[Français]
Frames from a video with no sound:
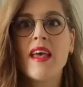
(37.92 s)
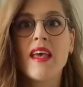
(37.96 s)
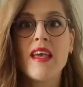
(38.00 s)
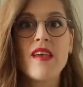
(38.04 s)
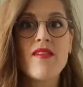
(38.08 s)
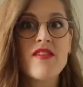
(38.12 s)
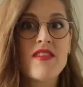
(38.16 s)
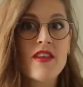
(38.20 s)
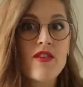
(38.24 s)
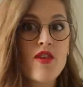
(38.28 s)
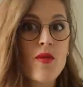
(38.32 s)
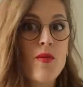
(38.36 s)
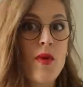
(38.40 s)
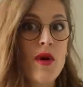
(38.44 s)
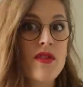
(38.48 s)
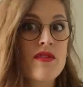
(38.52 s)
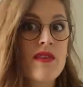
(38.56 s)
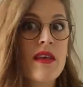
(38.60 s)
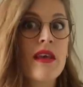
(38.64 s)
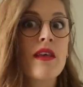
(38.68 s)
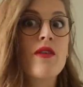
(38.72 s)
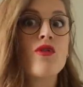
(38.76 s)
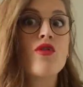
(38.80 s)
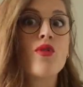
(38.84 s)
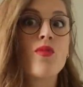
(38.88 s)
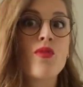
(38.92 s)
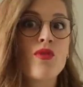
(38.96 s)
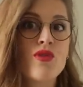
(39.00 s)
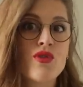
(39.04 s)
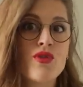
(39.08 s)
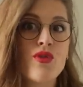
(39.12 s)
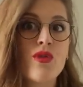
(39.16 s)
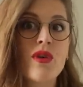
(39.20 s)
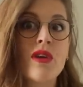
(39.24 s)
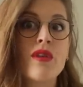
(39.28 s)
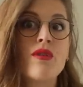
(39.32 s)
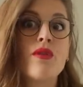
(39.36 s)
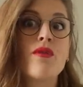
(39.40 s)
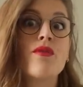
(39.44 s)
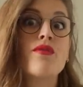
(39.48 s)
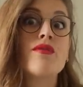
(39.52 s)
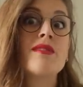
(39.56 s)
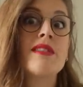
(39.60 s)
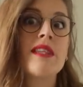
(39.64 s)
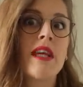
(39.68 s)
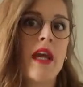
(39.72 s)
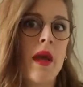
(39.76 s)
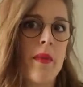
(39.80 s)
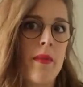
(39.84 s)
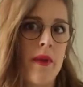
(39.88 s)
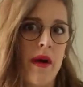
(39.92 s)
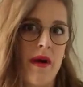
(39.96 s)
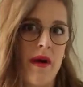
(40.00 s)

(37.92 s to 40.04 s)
Évitez de porter une monture qui ne vous irait